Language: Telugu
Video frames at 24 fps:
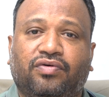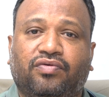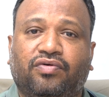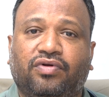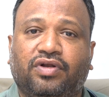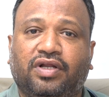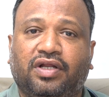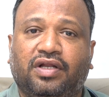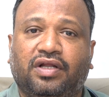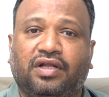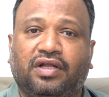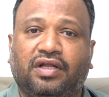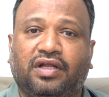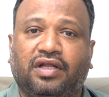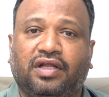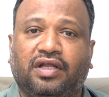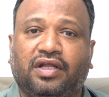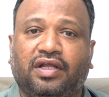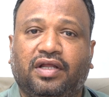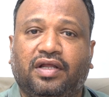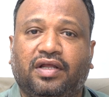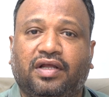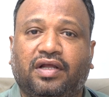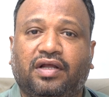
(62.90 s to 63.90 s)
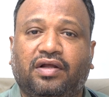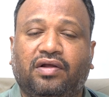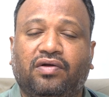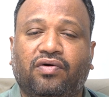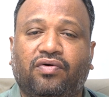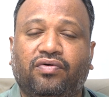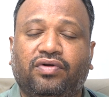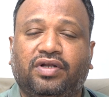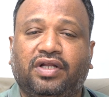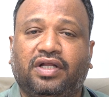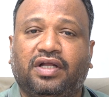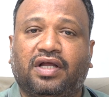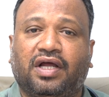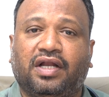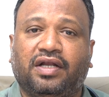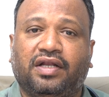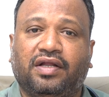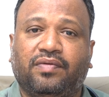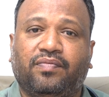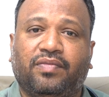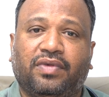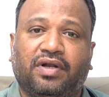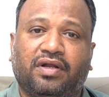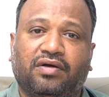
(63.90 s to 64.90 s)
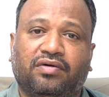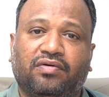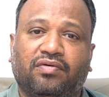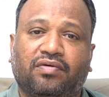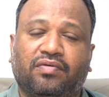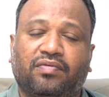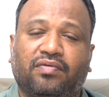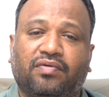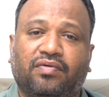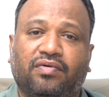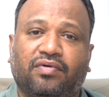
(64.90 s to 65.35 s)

కొన్ని ఈ గౌటి అంటే మనకు